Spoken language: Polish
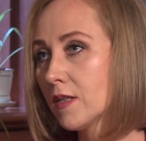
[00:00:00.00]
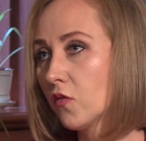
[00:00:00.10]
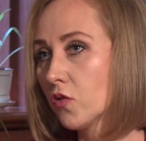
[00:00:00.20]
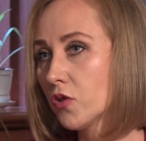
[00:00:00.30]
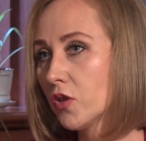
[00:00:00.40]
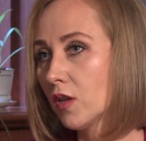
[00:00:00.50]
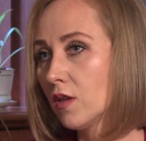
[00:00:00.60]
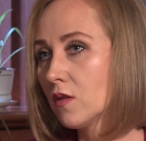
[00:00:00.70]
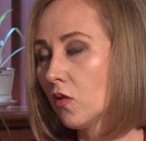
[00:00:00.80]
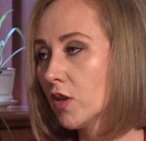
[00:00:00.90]
stworzyć tę
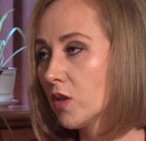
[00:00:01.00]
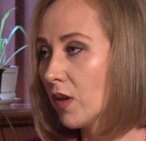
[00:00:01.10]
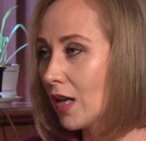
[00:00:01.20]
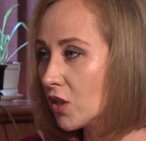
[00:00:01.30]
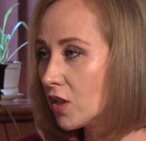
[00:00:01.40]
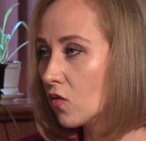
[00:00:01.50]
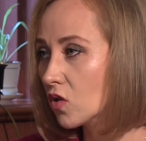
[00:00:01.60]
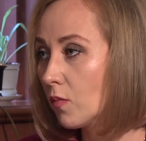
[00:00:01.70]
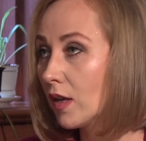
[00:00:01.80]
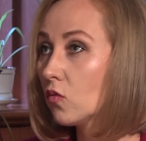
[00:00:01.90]
historię, żeby każda
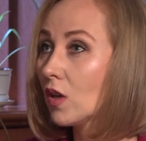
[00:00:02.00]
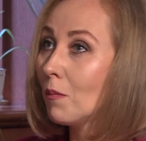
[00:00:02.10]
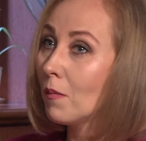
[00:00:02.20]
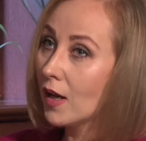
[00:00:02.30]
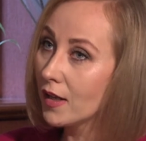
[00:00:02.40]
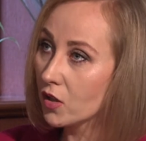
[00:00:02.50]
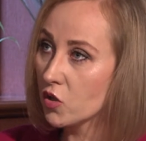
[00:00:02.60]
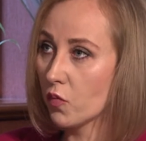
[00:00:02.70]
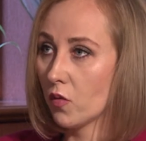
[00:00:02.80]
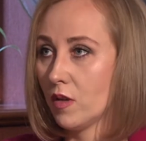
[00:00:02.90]
osoba, która ma
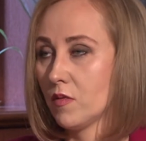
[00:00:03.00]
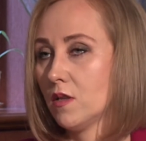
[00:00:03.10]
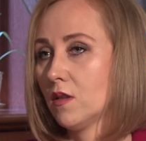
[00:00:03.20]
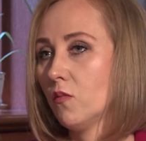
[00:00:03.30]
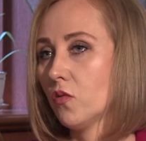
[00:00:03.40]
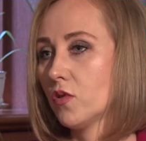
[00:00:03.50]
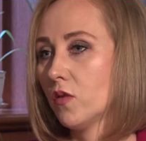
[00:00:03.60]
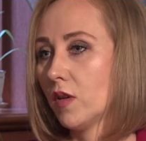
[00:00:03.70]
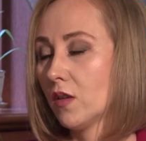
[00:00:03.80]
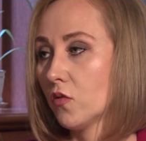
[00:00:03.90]
jakiś problem z niskim
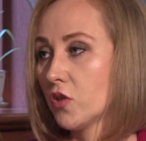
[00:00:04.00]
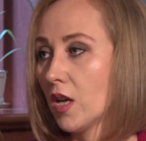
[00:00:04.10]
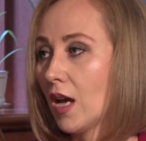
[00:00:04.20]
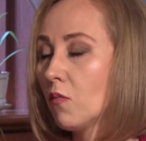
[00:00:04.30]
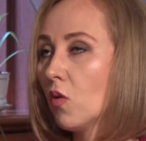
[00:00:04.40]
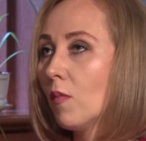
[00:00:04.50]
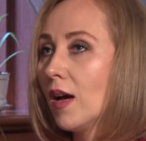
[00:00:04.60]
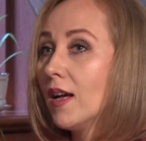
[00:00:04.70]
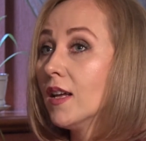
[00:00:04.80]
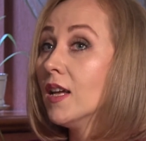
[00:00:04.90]
poczuciem wartości albo
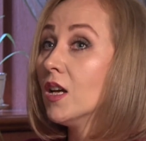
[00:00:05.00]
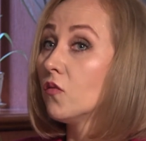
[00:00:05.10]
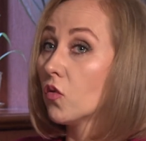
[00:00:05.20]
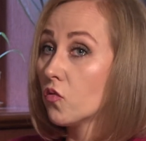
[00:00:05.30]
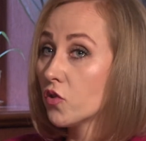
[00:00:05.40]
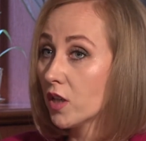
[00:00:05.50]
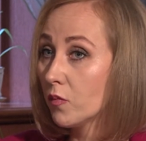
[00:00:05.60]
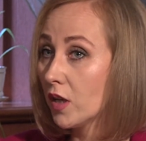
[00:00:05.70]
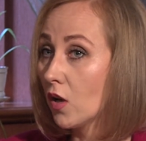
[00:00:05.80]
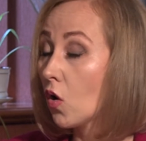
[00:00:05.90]
ma wokół
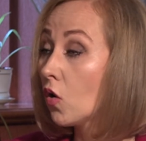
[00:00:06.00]
siebie